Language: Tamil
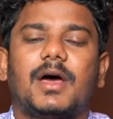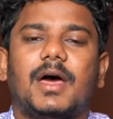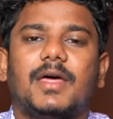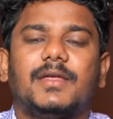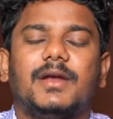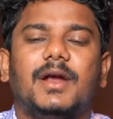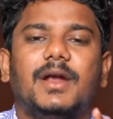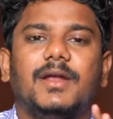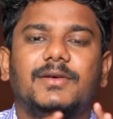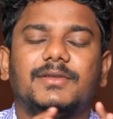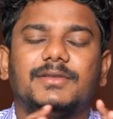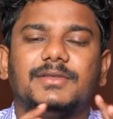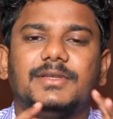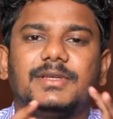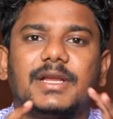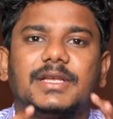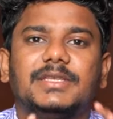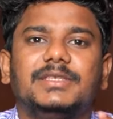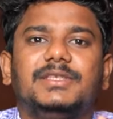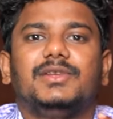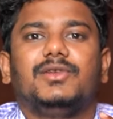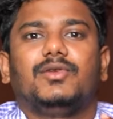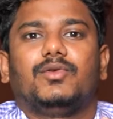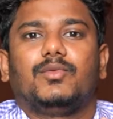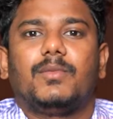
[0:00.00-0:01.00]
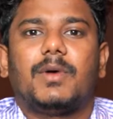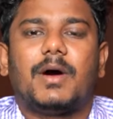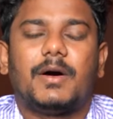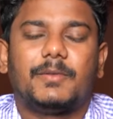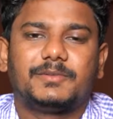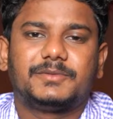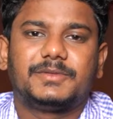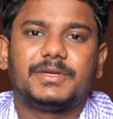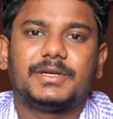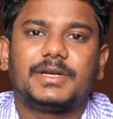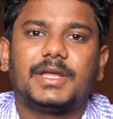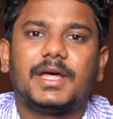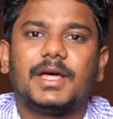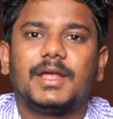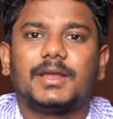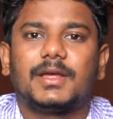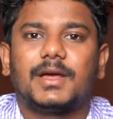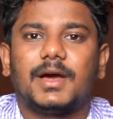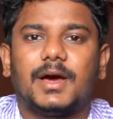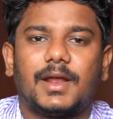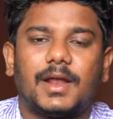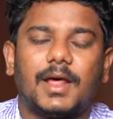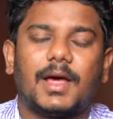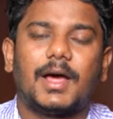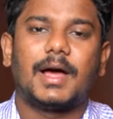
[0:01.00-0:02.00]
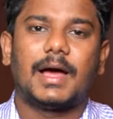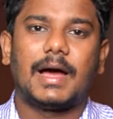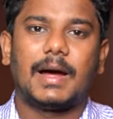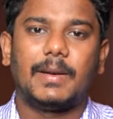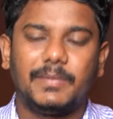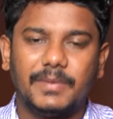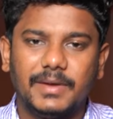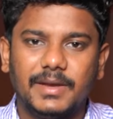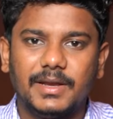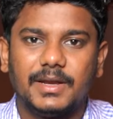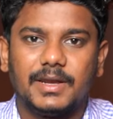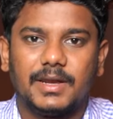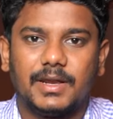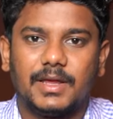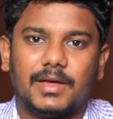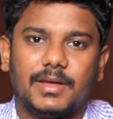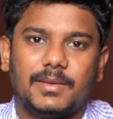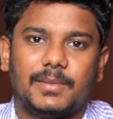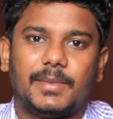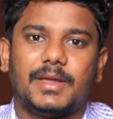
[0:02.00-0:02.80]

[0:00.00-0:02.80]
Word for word: அதனால் வந்து ரஜினி ரொம்ப அப்செட்டாக இருக்காரா அப்படின்ற